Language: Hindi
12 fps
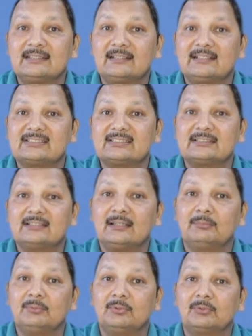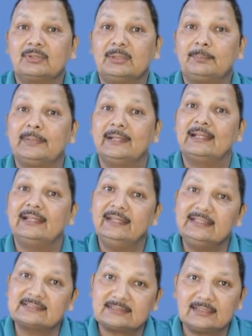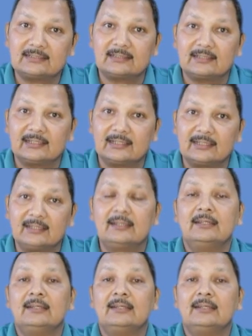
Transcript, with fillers: के रजिस्ट्रेशन हम लोगों ने पहले ही स्टार्ट कर दिए हैं